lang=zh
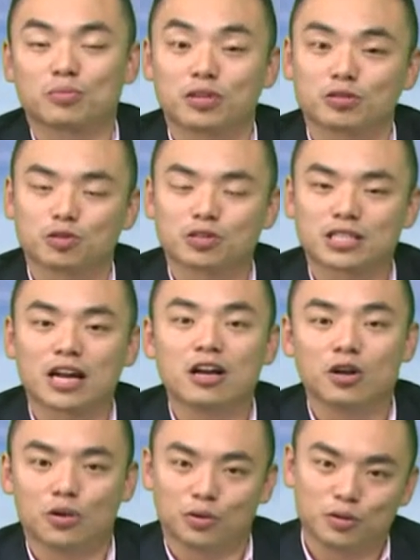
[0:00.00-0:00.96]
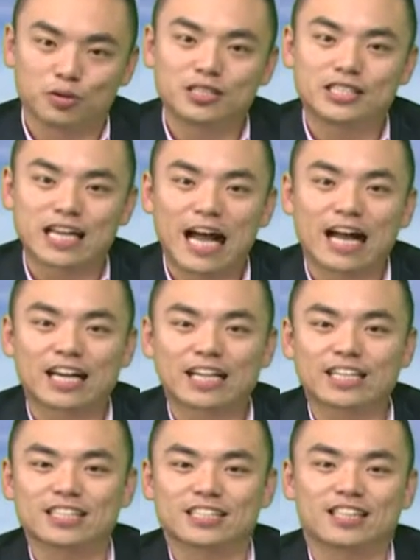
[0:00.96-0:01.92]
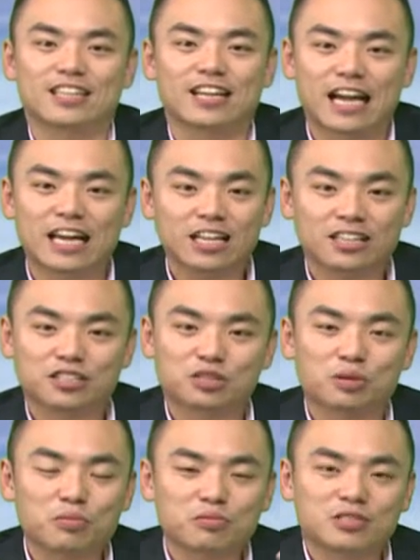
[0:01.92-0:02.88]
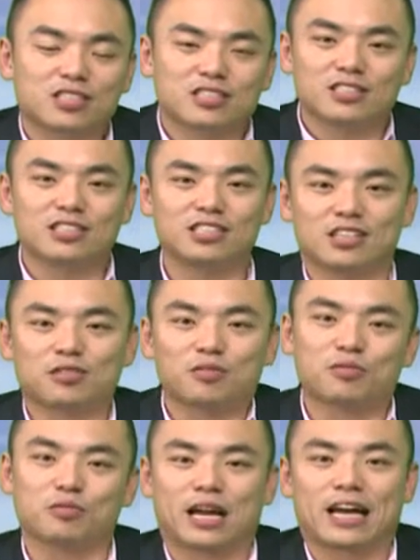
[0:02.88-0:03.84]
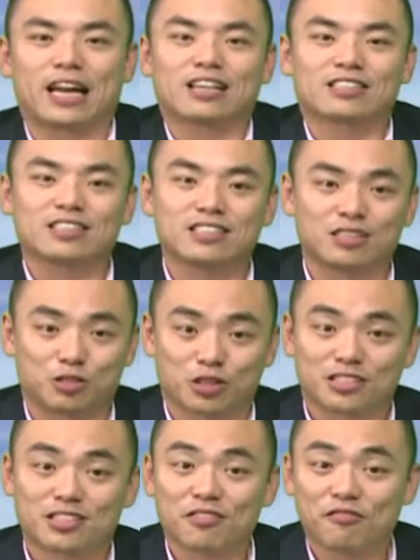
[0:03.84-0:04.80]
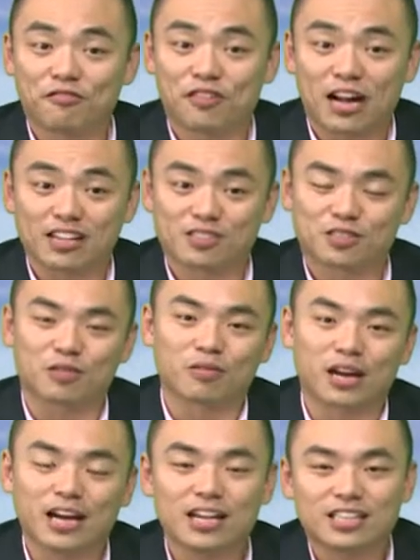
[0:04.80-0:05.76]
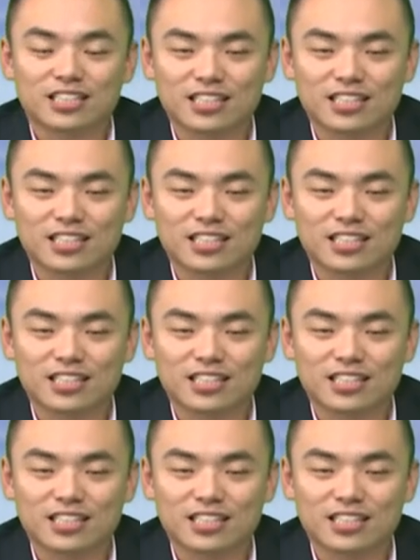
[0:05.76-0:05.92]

譬如说像瑜伽课程来松弛筋骨，来让自己全身放松了。